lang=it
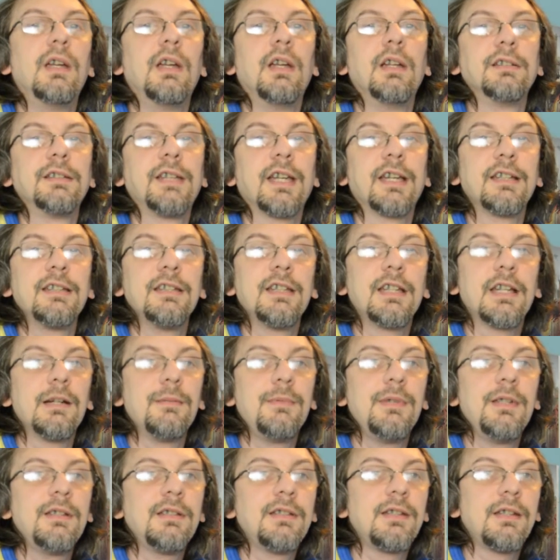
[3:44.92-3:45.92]

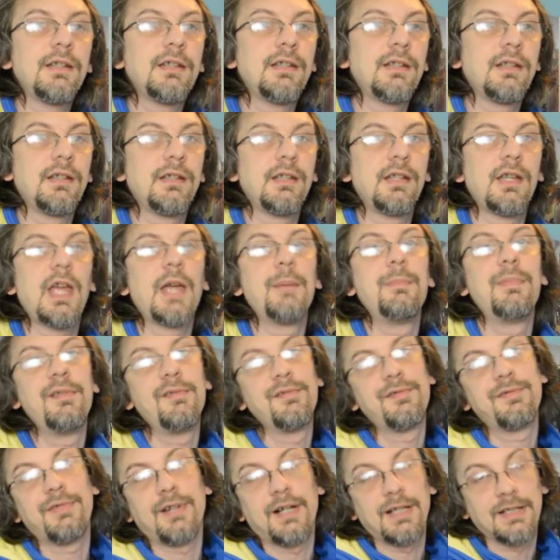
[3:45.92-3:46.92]
Tecnicamente è
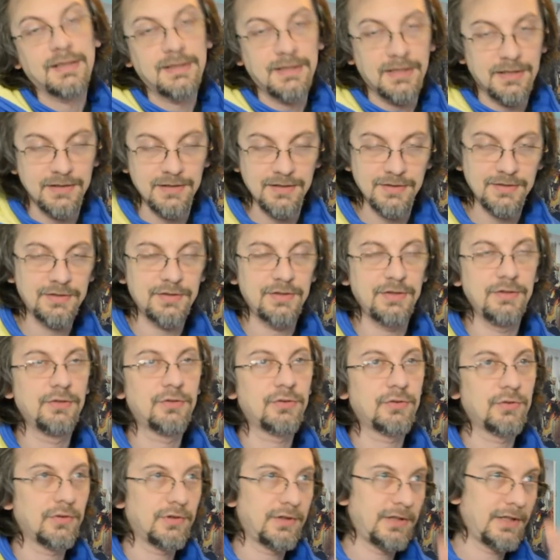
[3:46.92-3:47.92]
ben fatta, nel
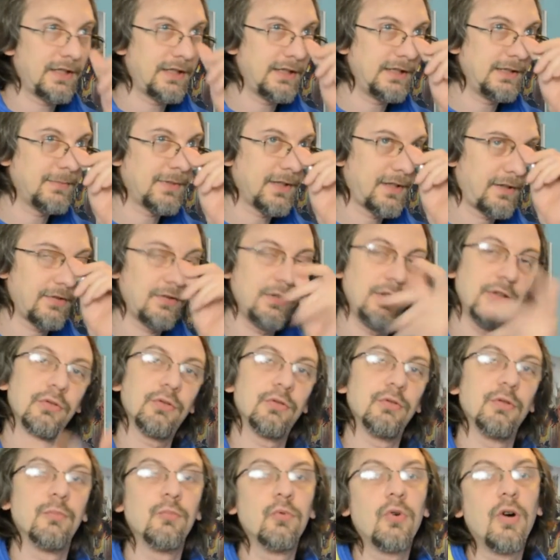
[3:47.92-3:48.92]
senso che le animazioni
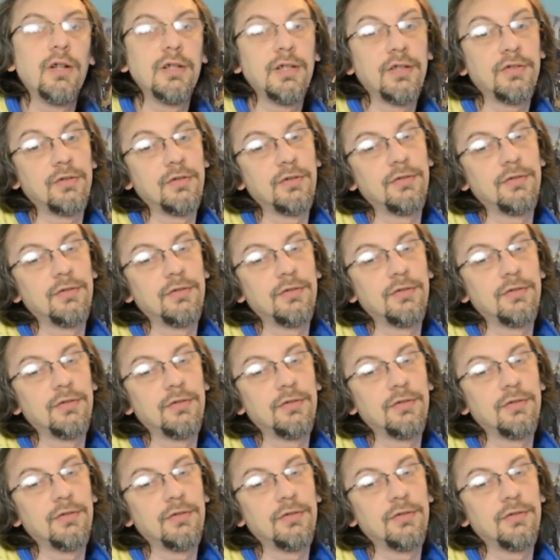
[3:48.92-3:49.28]
sono buone, sono